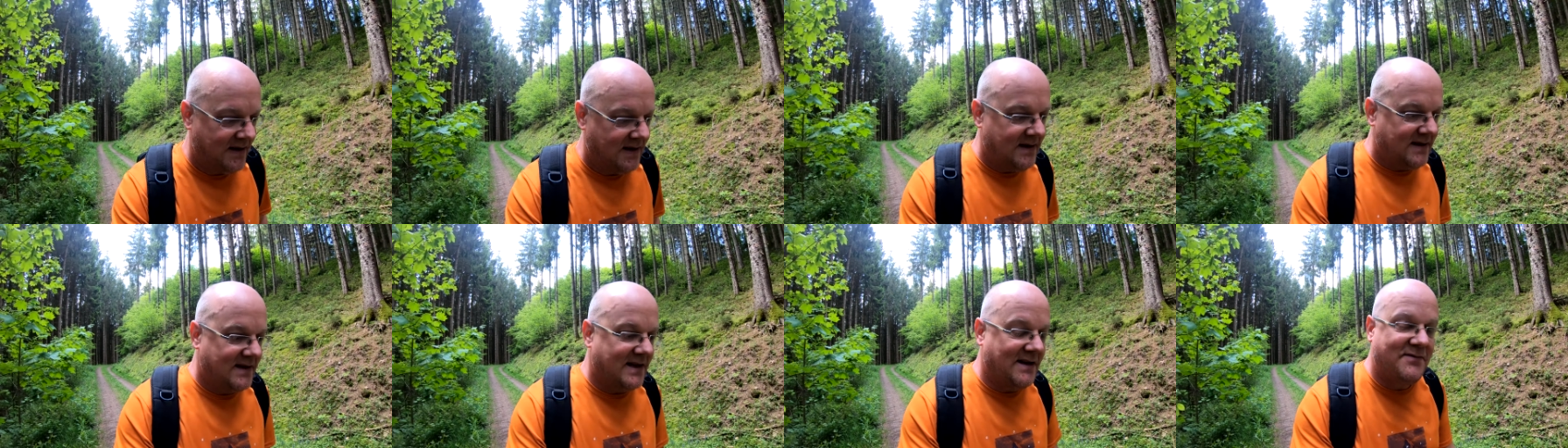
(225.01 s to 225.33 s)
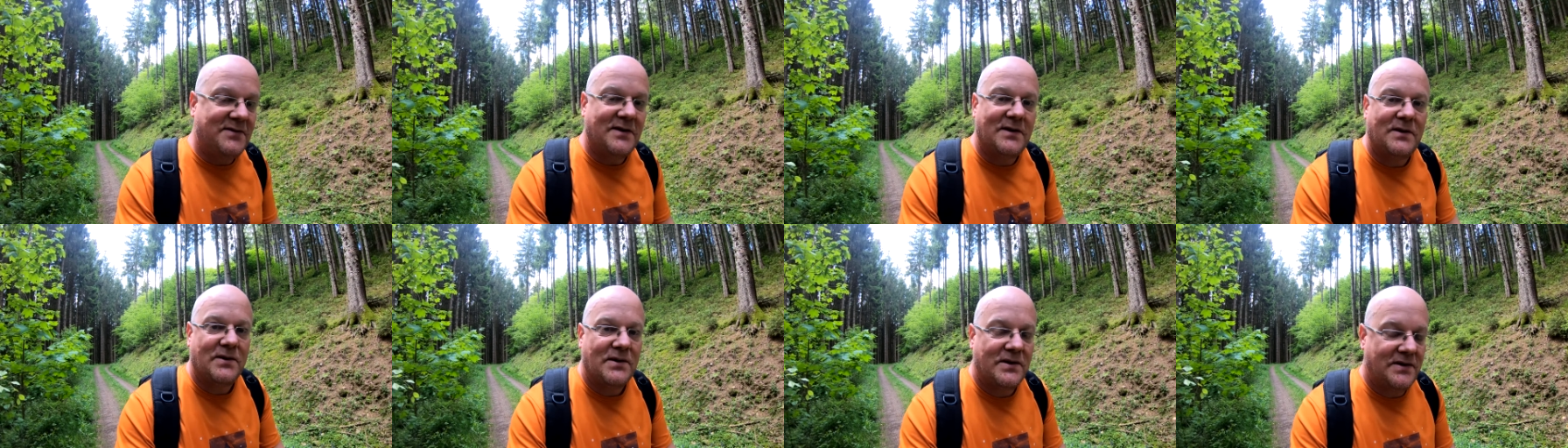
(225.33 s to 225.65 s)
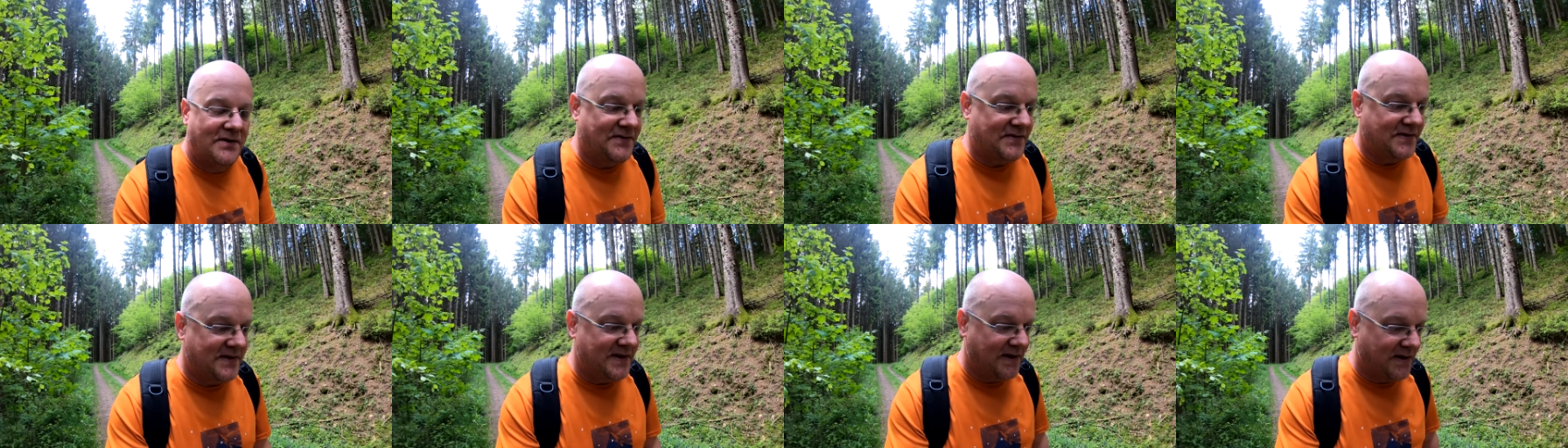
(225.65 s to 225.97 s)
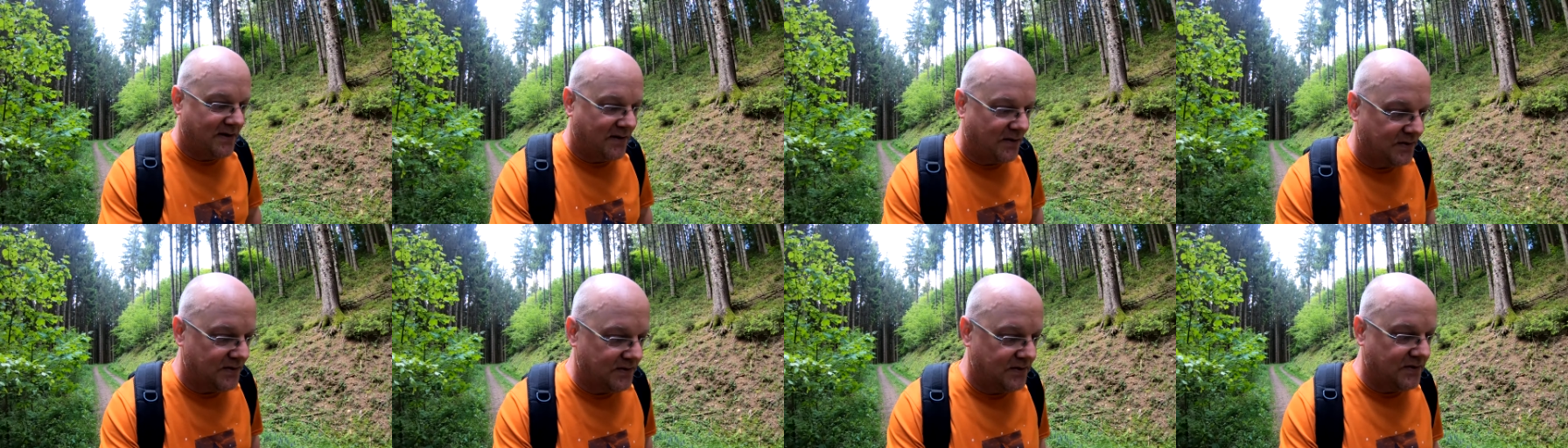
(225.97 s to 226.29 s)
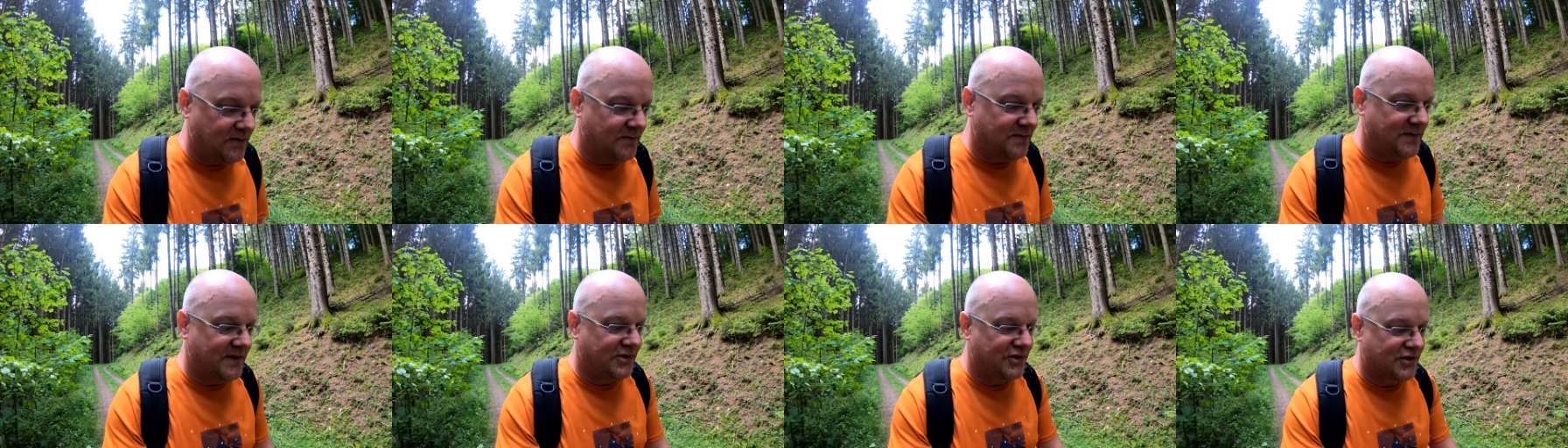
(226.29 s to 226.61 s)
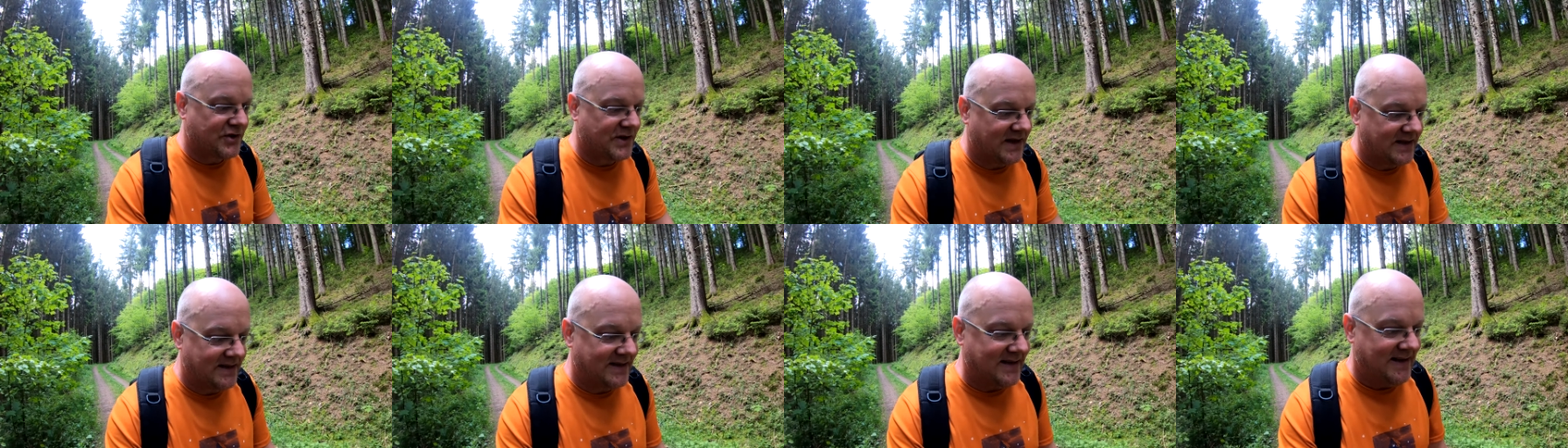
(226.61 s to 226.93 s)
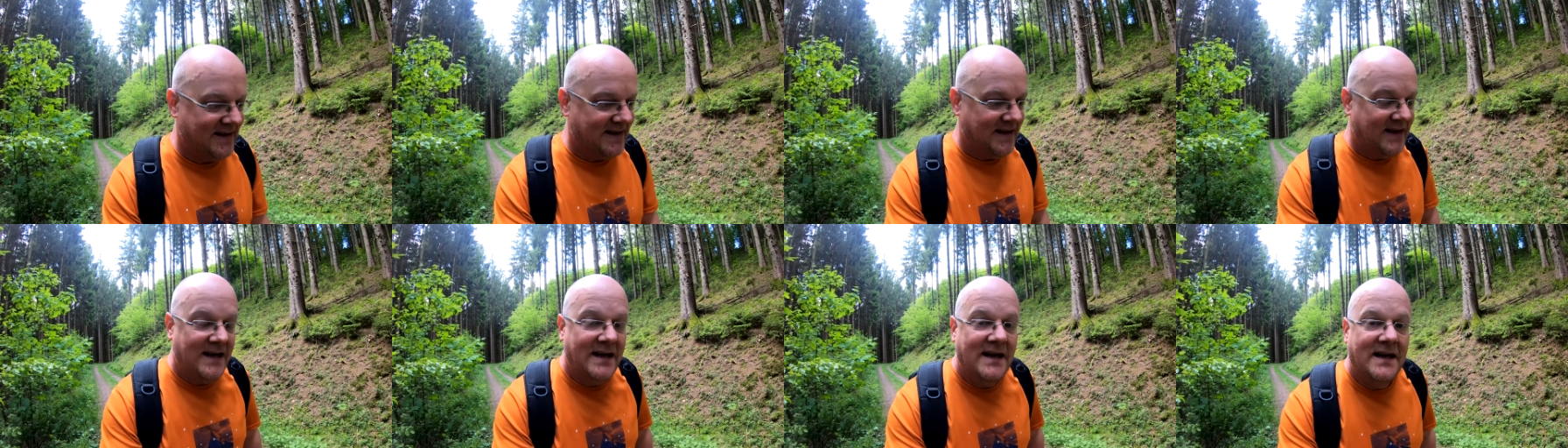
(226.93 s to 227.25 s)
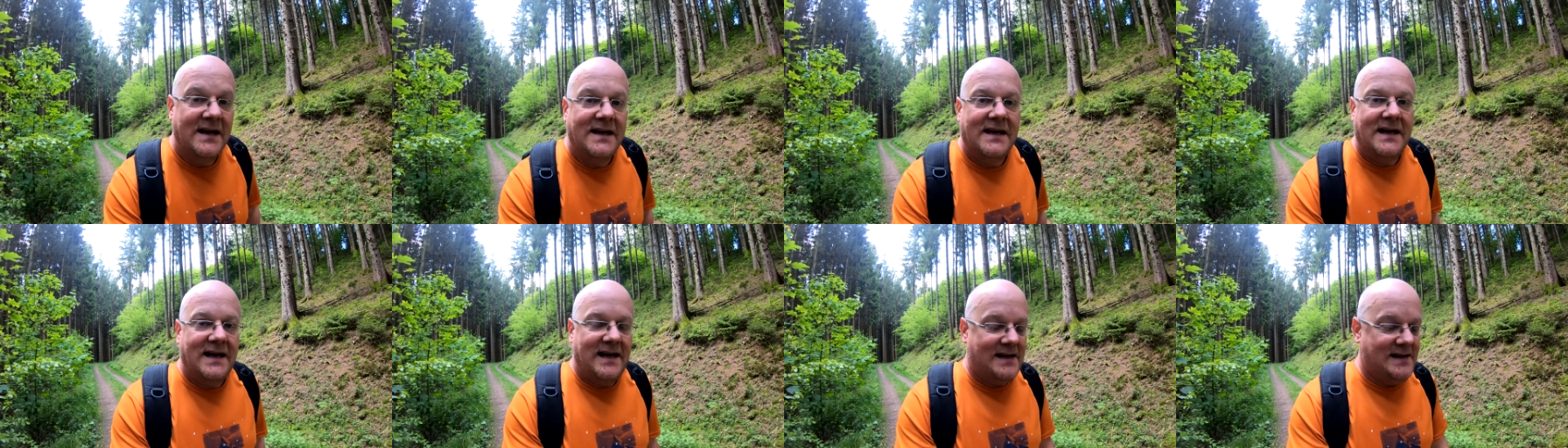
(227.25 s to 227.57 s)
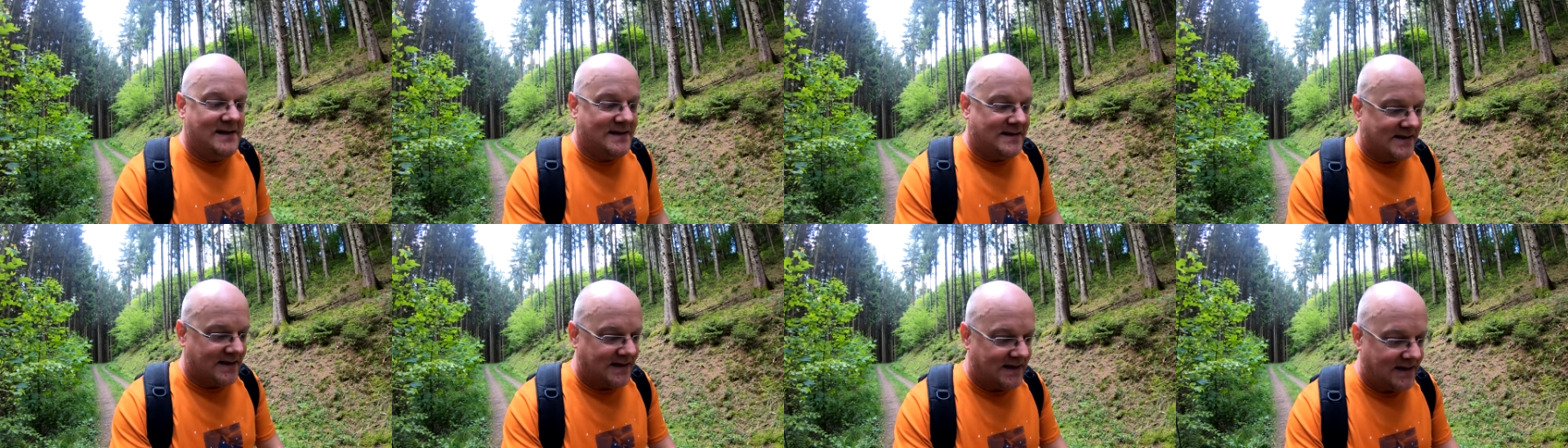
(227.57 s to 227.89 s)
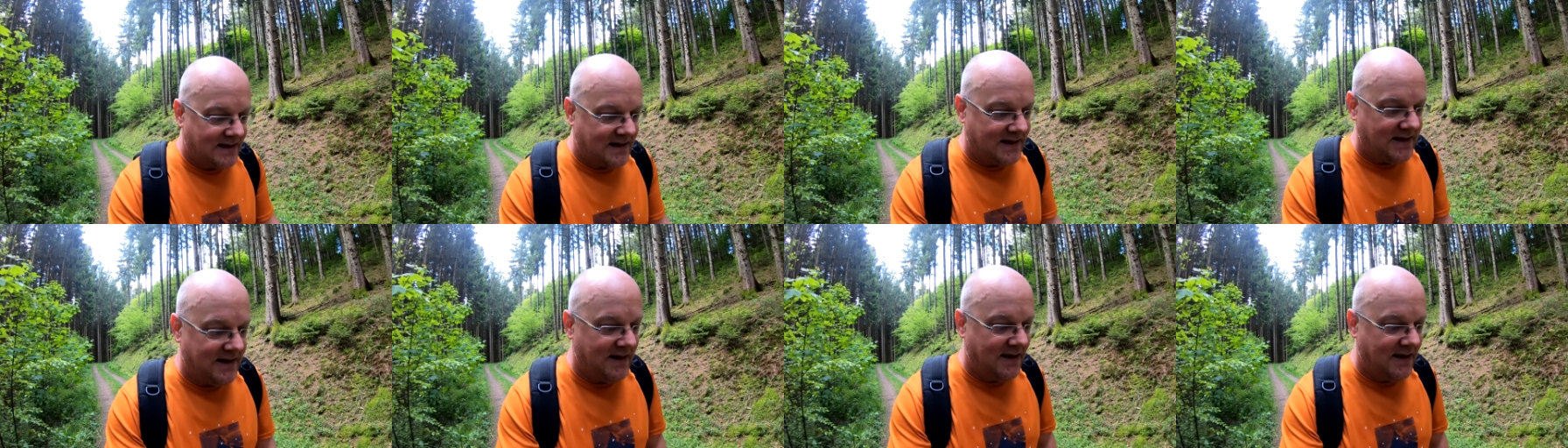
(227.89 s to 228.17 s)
Der verläuft rund um die Stadt Elsach.